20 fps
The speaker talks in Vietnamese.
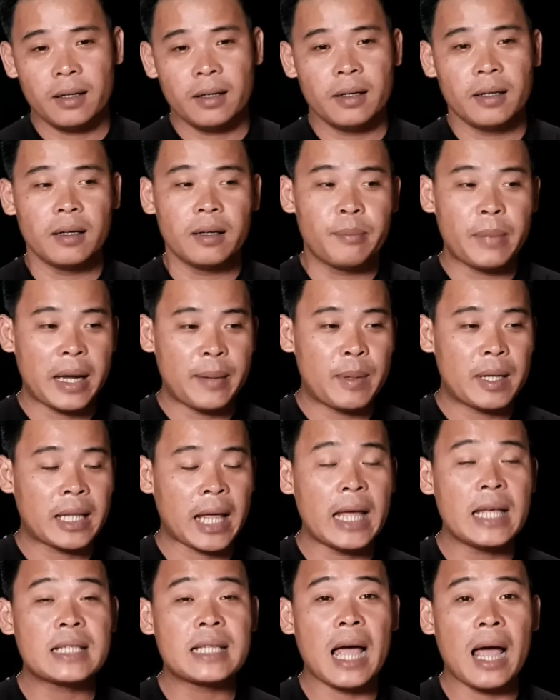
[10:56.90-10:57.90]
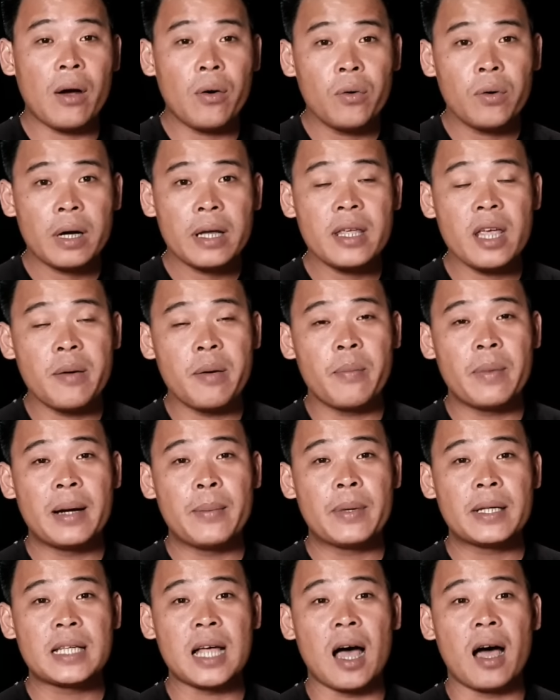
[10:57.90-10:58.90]
rồi ờ, mày mày thấy sao cái gì mà mày
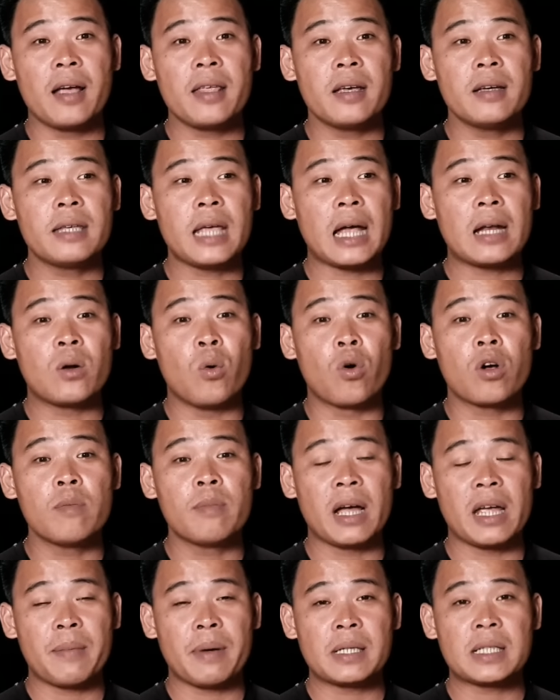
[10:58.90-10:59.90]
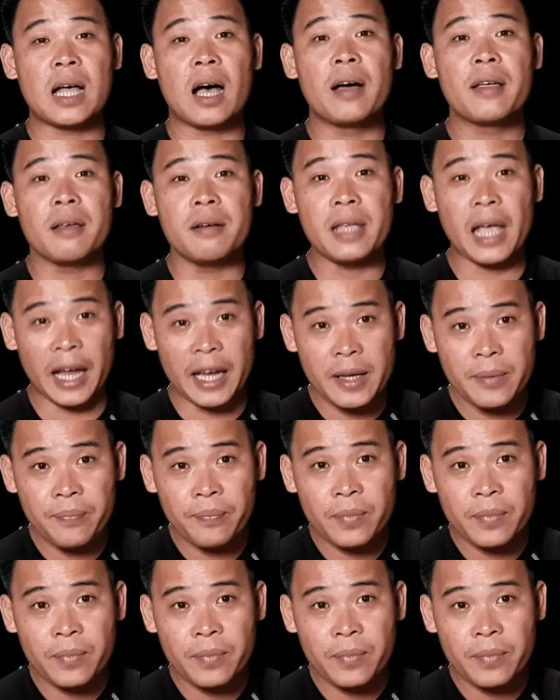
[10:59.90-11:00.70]
mày sợ dữ chai ruột của mày mày sợ dữ vậy